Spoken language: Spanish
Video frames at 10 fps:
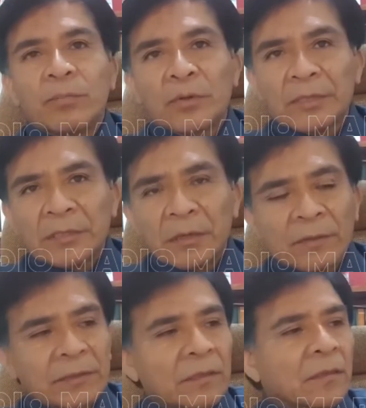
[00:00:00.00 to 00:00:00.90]
por
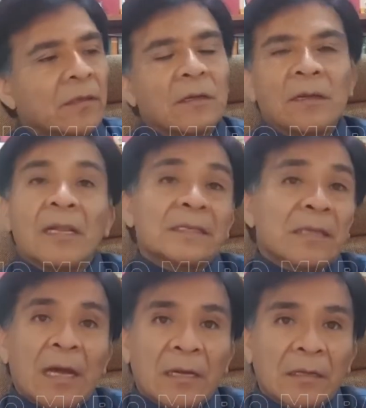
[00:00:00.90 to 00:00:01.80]
decirlo así,
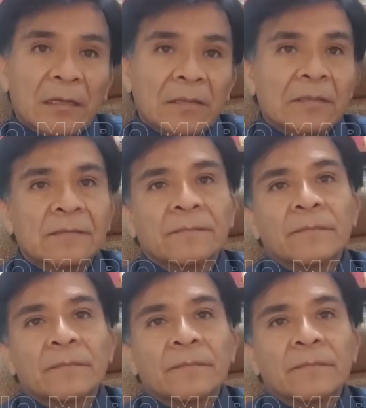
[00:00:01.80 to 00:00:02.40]
las actas